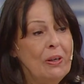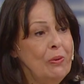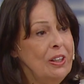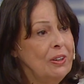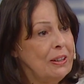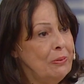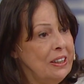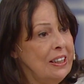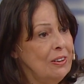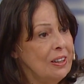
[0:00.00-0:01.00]
me acuerdo que...
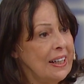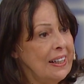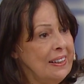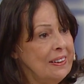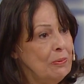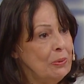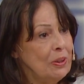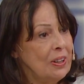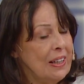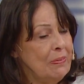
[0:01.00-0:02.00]
vinieron acá este
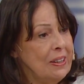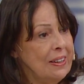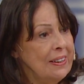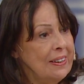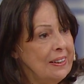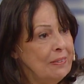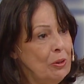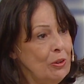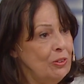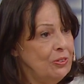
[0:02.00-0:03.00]
programa. Claro.
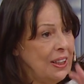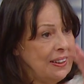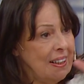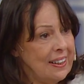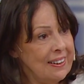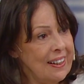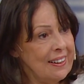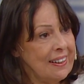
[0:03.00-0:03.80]
Vos contaste la idea de